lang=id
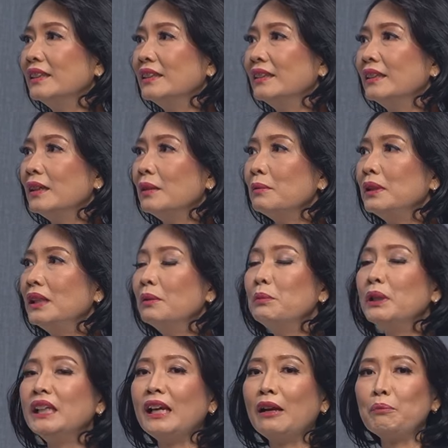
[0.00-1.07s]
Hmm.
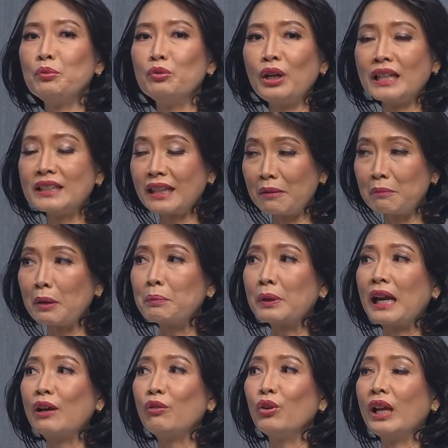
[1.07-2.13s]
Demikian pula sama
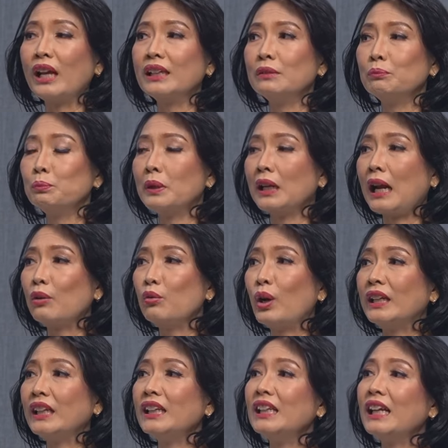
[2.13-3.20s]
perlakuan
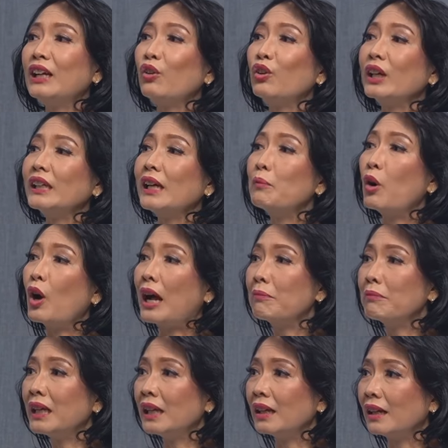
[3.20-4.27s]
perlakuannya dengan orang yang mau
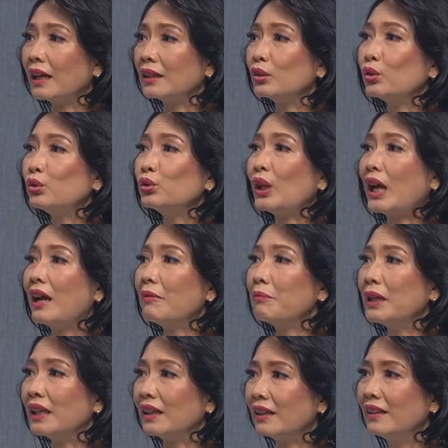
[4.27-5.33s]
hamil atau susah
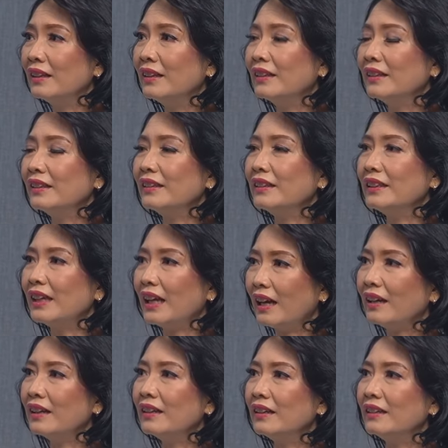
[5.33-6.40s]
hamil. Hmm.
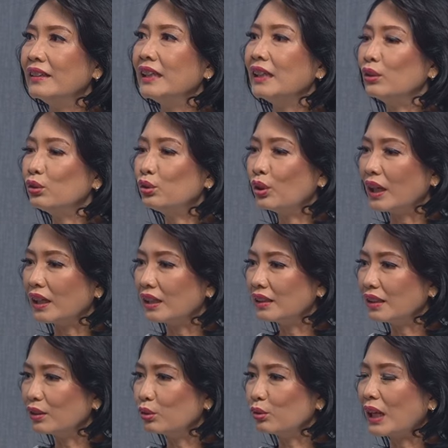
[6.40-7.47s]
Ya, itu juga
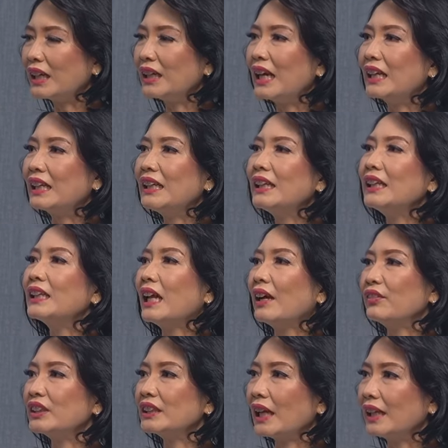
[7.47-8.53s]
ditentukan dari
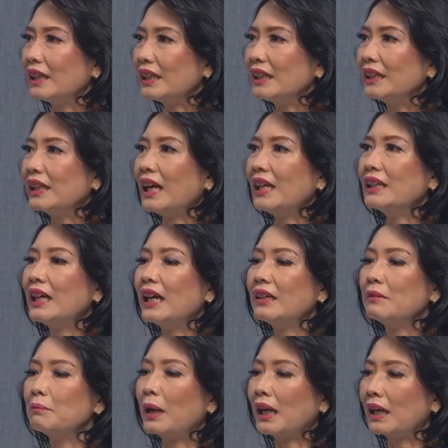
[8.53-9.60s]
lifestyle kita
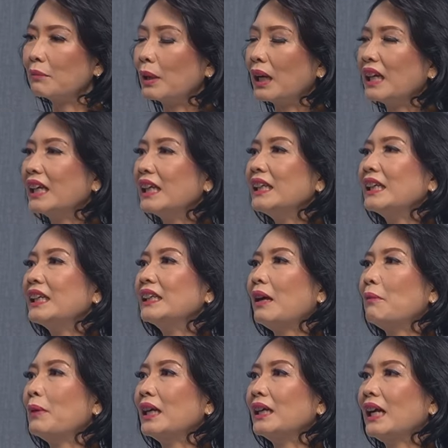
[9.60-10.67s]
dan makan makanan yang
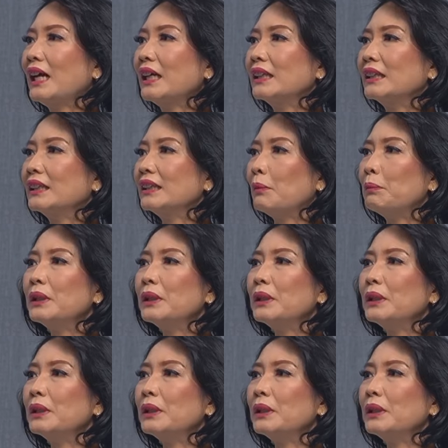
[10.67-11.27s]
kita makan. Hmm.